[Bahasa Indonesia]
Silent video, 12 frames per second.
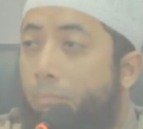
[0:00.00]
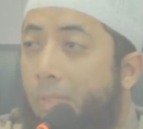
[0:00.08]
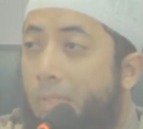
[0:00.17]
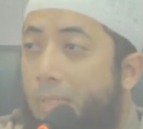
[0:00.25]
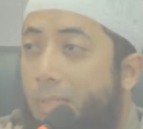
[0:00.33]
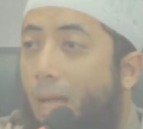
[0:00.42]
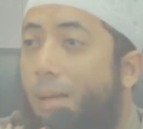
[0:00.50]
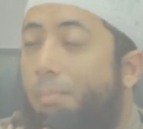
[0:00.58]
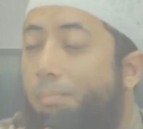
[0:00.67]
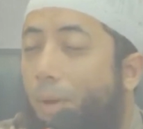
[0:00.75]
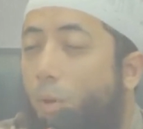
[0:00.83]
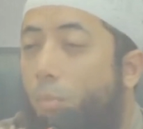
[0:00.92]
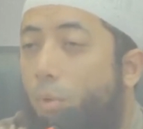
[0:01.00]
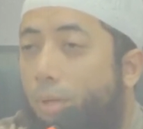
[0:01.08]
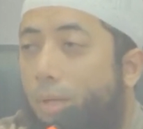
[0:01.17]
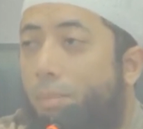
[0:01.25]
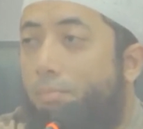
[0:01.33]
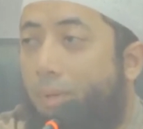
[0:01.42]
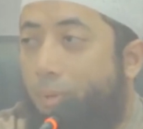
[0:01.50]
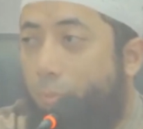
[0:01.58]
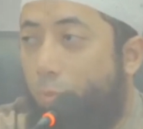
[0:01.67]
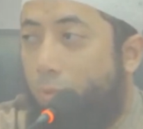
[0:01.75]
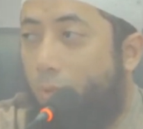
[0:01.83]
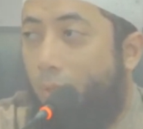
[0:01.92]
Sampai umur dia 40
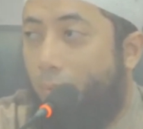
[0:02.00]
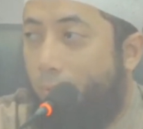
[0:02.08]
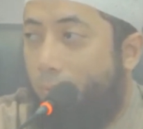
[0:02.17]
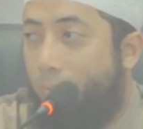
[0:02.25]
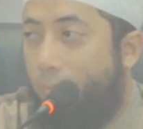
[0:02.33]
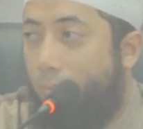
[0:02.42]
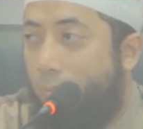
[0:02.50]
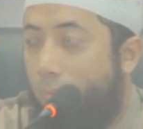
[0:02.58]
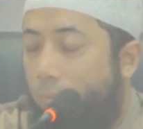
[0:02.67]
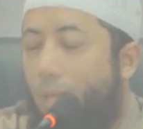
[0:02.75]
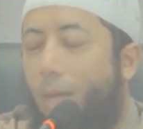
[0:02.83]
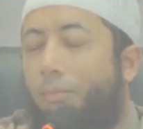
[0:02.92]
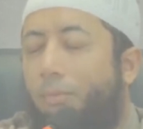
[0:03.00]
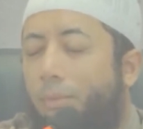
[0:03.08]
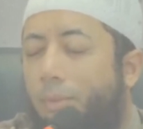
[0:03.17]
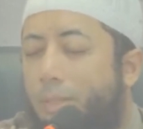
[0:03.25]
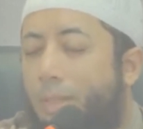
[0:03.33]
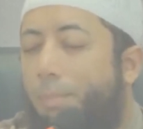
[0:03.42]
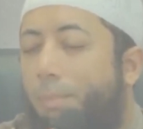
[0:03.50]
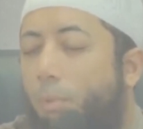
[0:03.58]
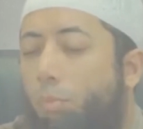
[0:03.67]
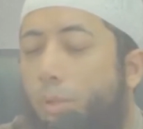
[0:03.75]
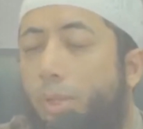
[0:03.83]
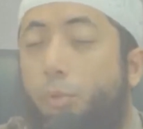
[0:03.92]
tahun. Maaf, sampai
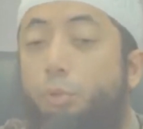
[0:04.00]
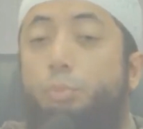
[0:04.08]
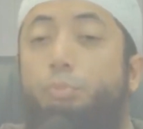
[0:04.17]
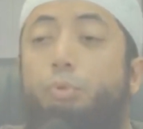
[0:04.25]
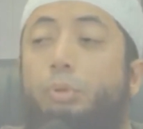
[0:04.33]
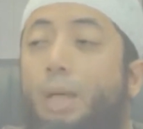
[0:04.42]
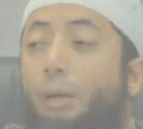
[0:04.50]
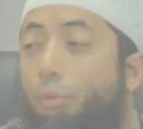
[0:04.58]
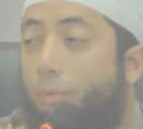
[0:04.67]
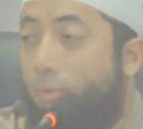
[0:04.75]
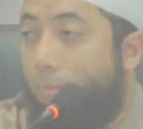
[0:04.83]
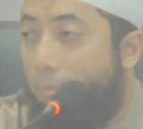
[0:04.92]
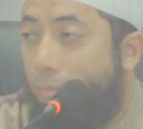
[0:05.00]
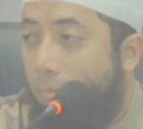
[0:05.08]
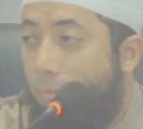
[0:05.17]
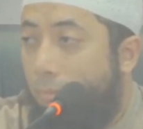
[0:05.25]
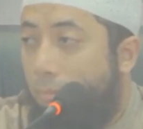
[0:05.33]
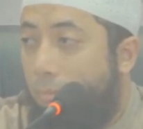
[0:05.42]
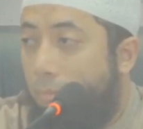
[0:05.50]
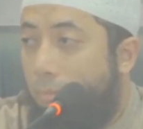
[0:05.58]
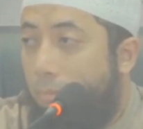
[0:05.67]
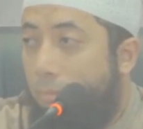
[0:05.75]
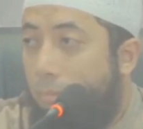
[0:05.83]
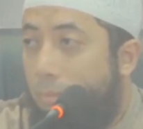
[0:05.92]
umur dia 70 tahun.
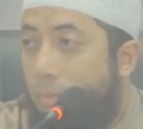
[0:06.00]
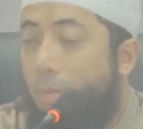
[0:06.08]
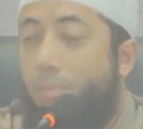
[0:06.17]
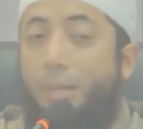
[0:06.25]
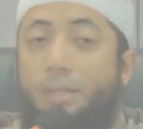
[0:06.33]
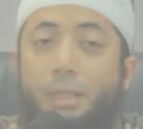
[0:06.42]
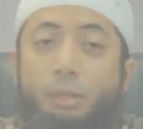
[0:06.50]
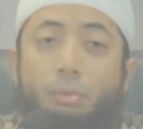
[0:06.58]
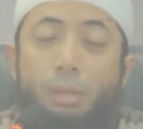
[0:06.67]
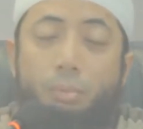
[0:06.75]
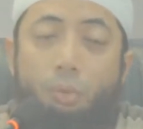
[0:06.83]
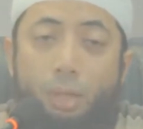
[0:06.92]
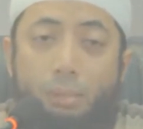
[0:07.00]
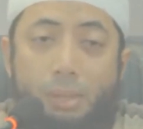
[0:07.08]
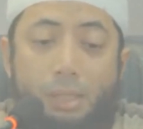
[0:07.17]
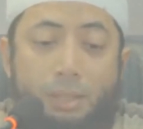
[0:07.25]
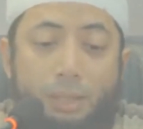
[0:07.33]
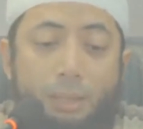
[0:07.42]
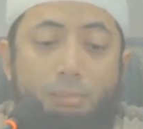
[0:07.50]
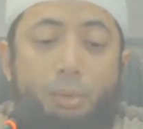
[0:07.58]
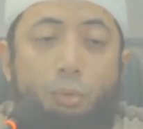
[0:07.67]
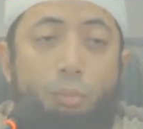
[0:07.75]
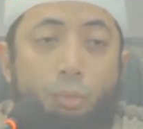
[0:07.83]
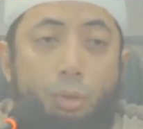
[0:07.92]
Dan pada saat itu Ibrahim alaihissalam
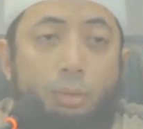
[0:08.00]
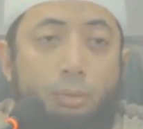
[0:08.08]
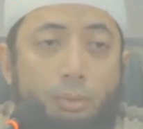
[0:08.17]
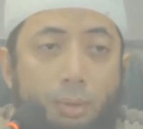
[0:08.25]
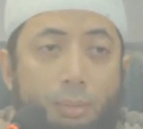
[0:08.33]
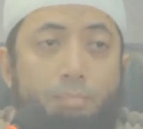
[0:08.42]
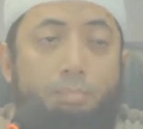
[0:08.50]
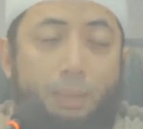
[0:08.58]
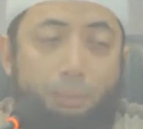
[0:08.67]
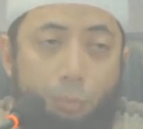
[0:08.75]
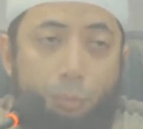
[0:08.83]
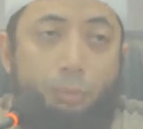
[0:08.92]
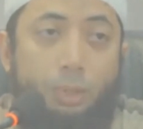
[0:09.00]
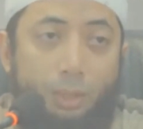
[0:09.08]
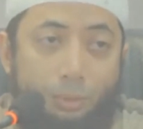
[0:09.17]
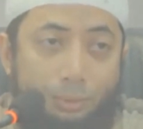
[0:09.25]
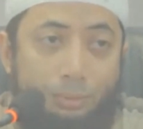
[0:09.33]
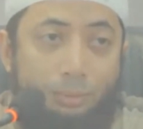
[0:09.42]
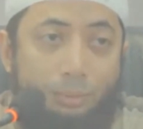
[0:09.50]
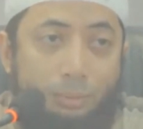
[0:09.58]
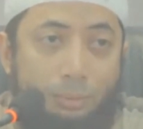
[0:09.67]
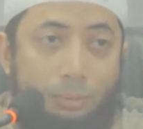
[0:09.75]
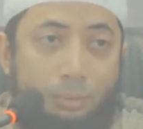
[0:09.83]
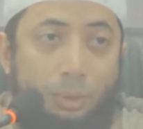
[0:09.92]
berumur 40 tahun.
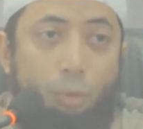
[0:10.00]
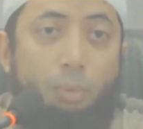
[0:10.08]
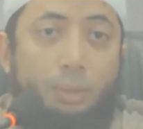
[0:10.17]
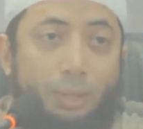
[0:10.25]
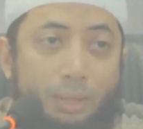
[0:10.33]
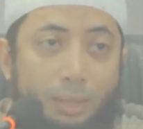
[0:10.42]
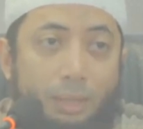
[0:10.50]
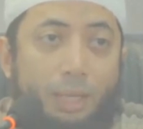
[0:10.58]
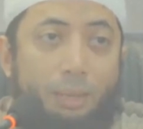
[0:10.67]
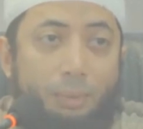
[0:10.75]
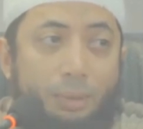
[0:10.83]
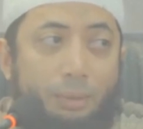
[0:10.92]
Dinobatkan jadi nabi.